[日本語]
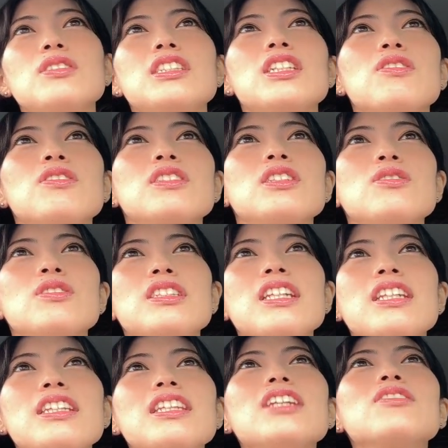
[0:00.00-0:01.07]
打ち合わせをし
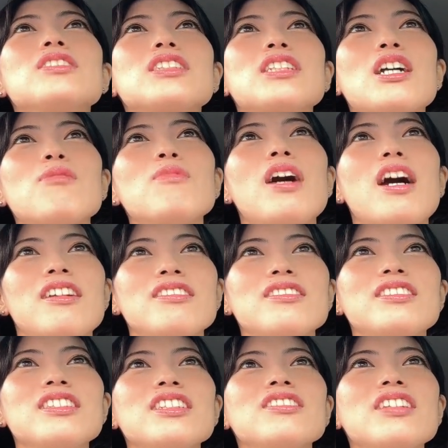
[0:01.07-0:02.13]
てっていう時間もあるってい